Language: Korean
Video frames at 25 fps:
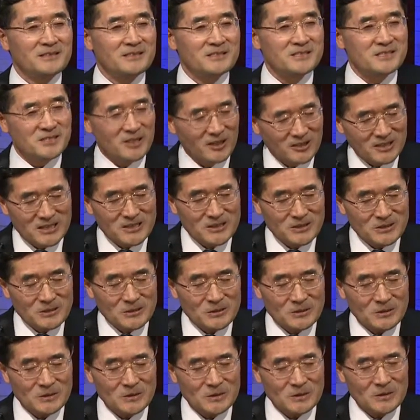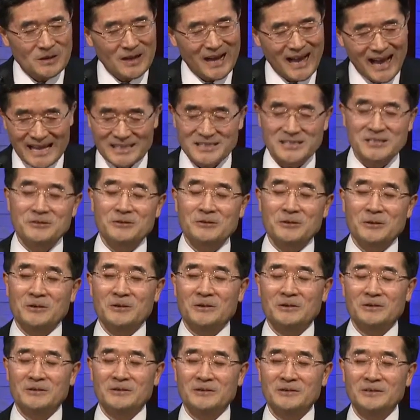선인도
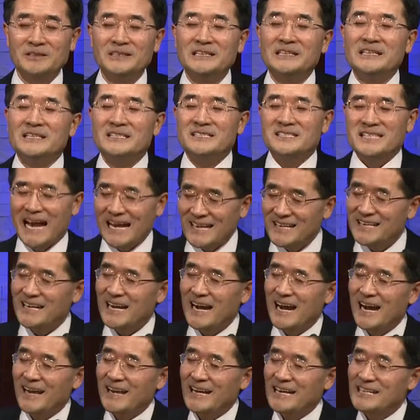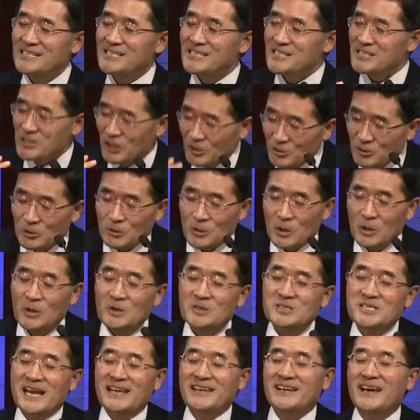악인도 자기가 행한
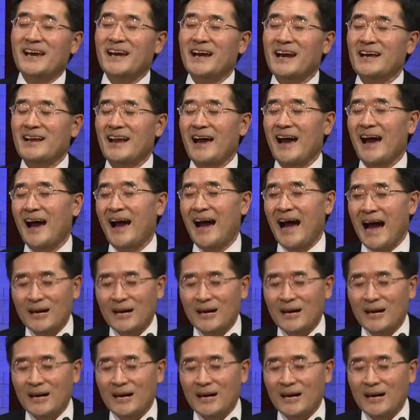선으로 자기가 행한